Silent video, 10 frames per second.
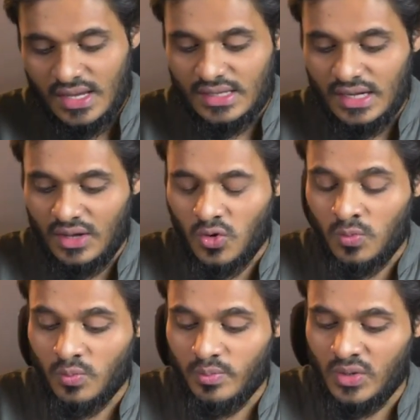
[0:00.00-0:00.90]
யார் ஒரு
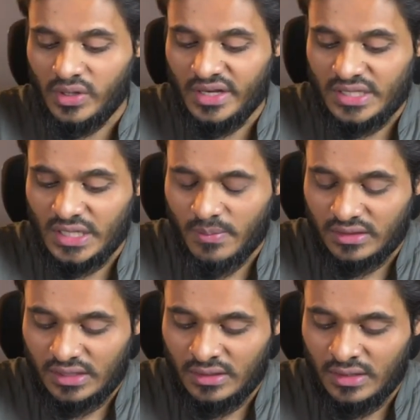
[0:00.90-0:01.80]
முக்மினுடைய
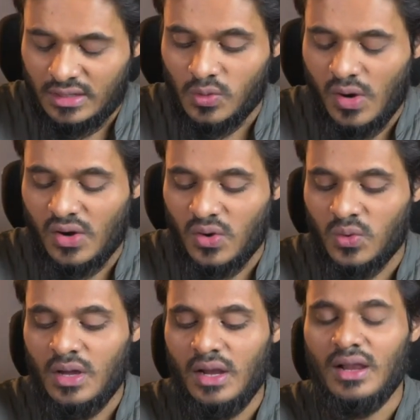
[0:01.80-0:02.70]
சிரமத்தை நீக்குவானோ
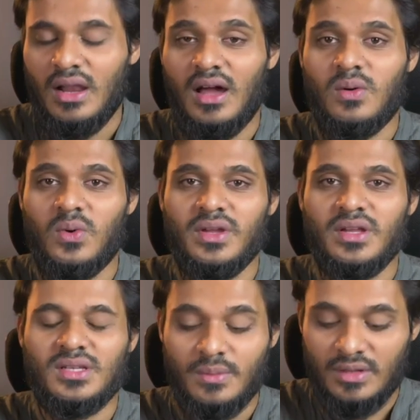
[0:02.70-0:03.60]
அல்லாஹ் அவனுடைய
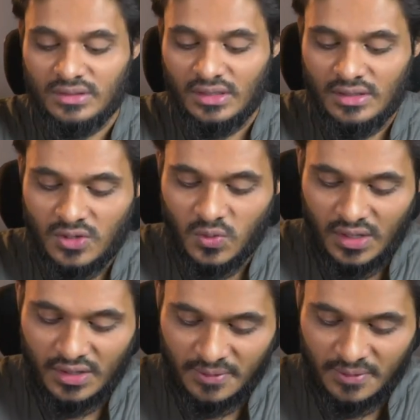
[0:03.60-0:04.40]
சிரமத்தை நீக்குவான்